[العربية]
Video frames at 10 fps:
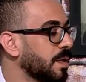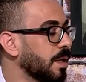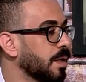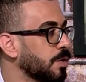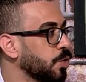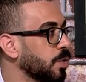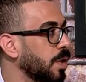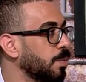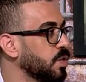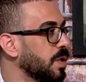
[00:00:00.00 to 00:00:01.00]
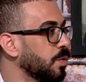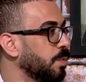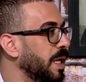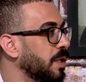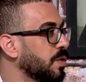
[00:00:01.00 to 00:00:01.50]
ترك شغل ابو زيد
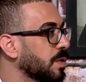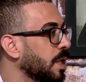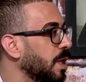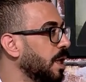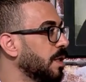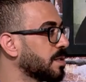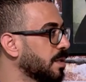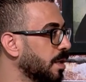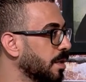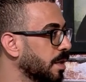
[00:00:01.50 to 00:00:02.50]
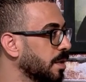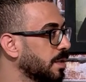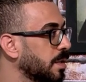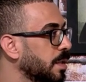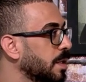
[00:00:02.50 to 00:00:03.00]
وبلش يتطلع على الاستعراضات
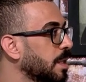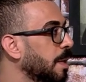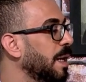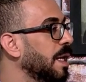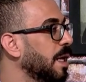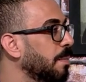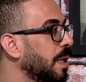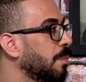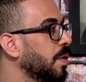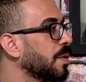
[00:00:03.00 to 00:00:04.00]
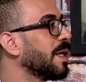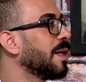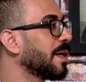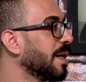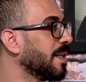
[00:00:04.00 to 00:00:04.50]
قام علام لمحه
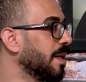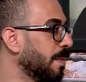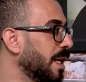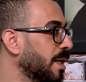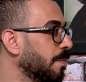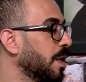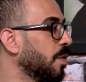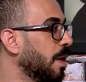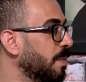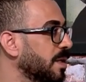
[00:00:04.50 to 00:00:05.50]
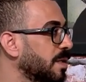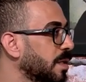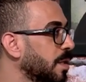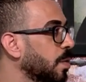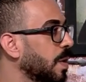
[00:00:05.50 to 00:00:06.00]
قال لك هذا يا معلم لا عبد
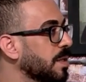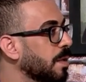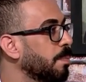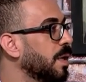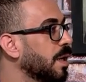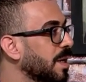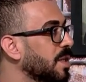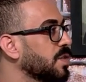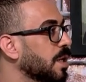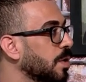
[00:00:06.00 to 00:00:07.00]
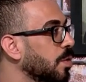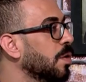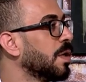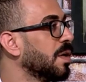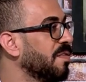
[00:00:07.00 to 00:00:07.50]
ولا طباخ هذا شكله
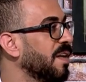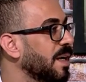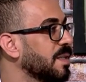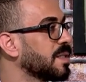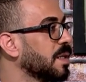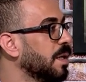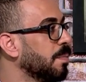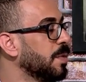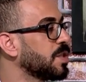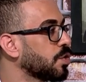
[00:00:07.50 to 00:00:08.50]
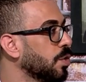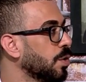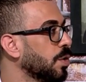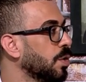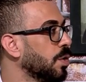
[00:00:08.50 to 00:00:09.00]
فارس
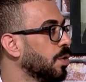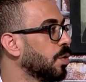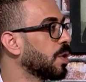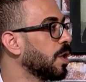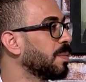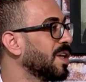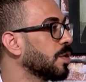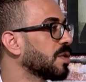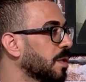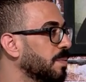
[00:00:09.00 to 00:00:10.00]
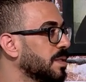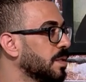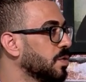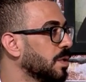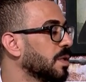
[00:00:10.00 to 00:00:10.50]
مسكه وقال له بدي احطك
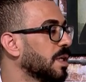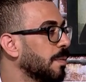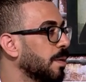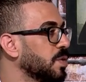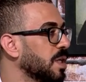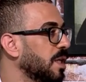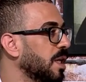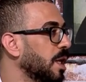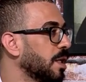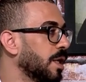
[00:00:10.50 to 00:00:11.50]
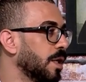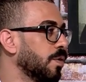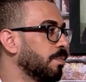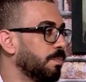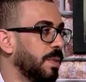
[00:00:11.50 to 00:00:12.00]
بالسجن قام ابو زيد الهلالي قال
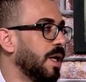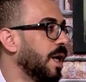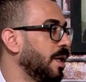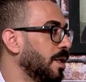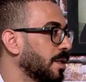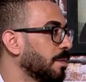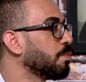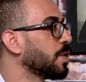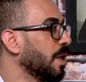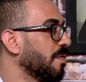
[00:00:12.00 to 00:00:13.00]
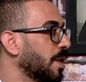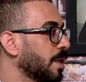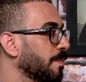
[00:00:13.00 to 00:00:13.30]
له بالله عليك بشرفك